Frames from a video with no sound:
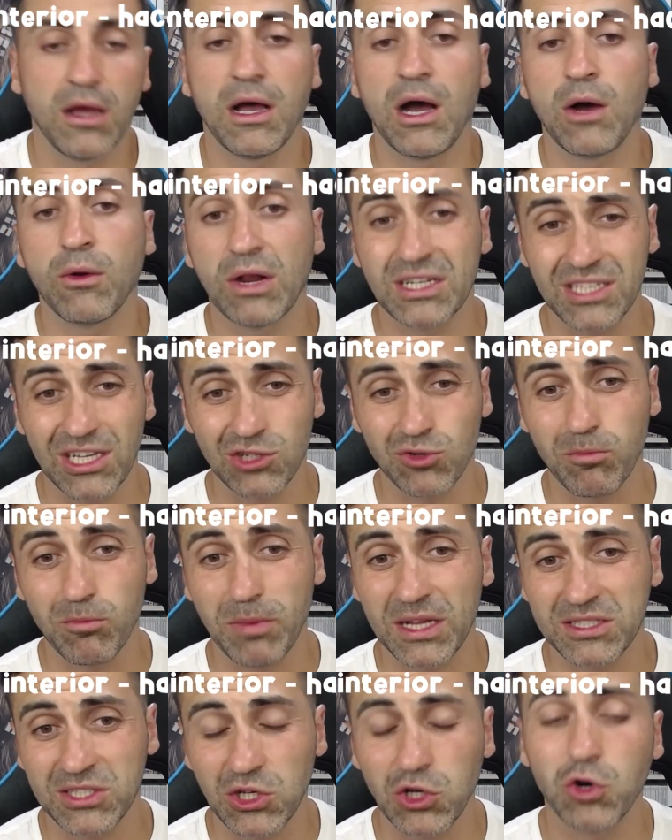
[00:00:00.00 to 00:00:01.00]
Aún así es un
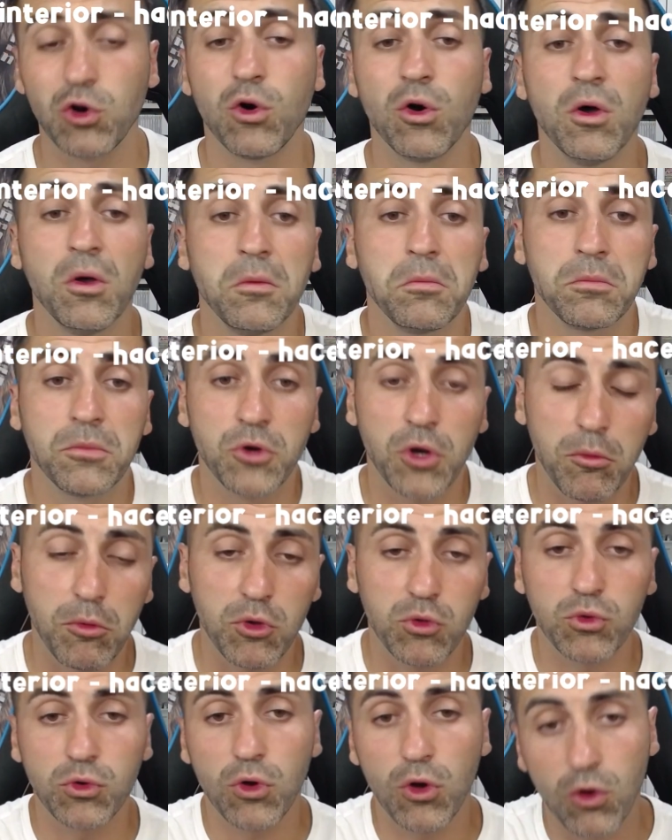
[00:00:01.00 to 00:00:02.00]
plástico no muy
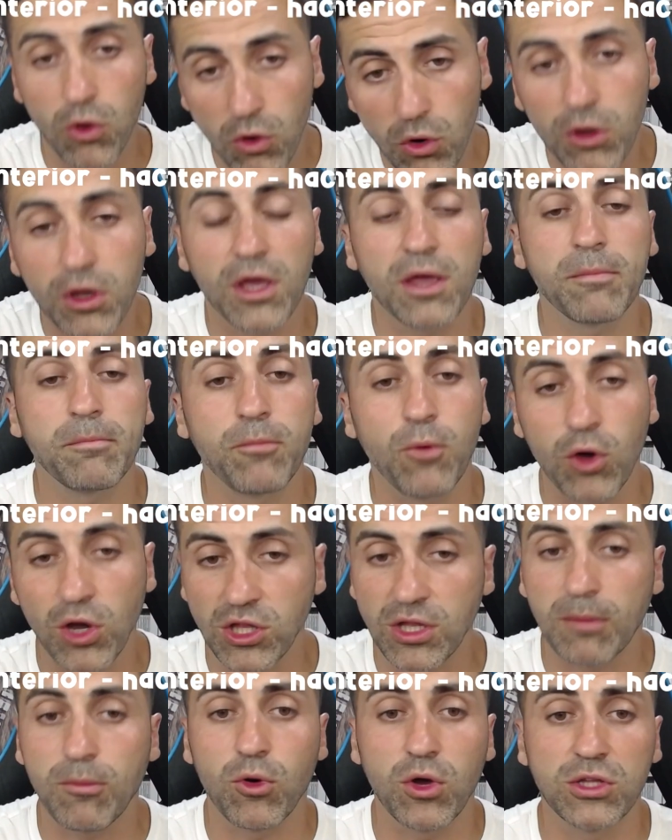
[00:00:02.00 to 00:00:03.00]
duro, con lo que
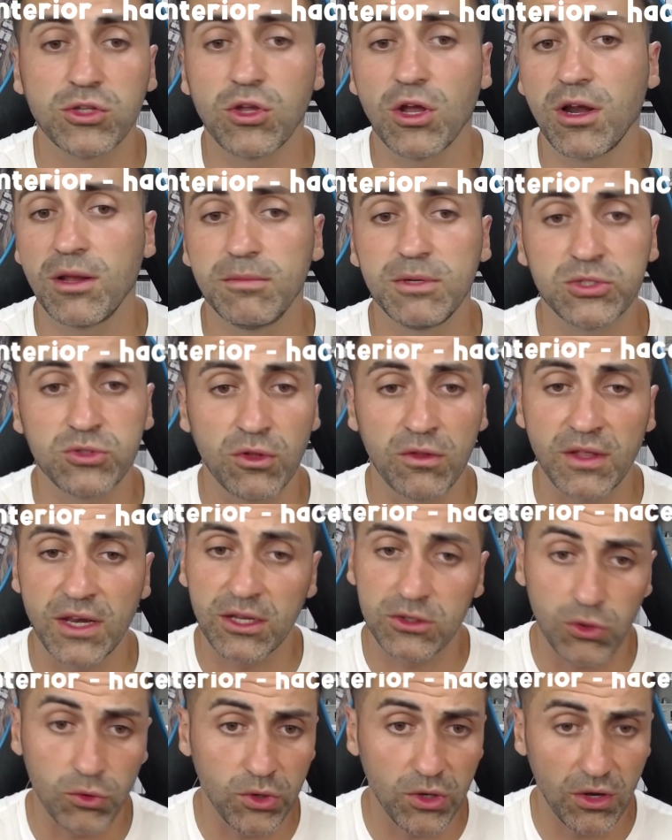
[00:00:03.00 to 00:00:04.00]
poquito a poquito, ya lo he visto en
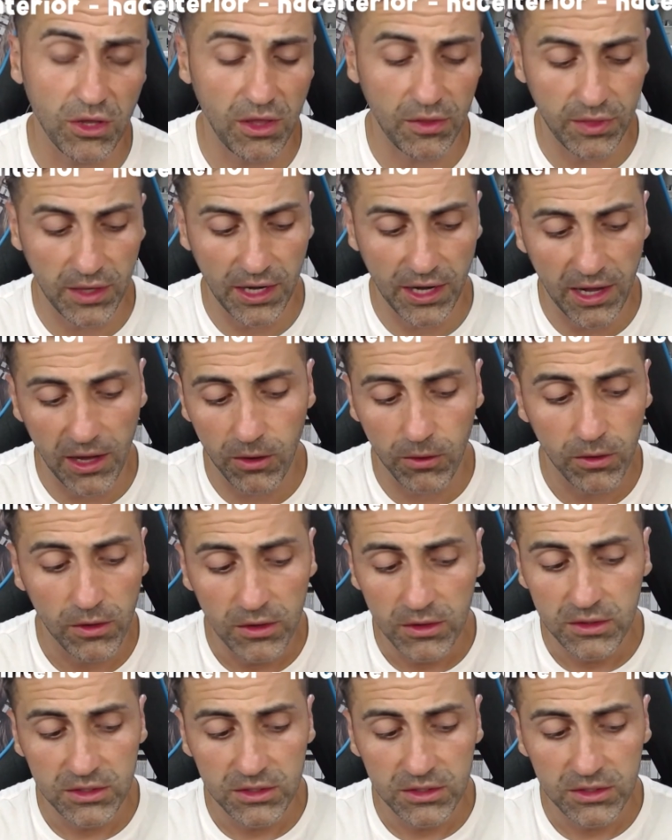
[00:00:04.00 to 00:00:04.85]
directo, aunque lo haya acelerado,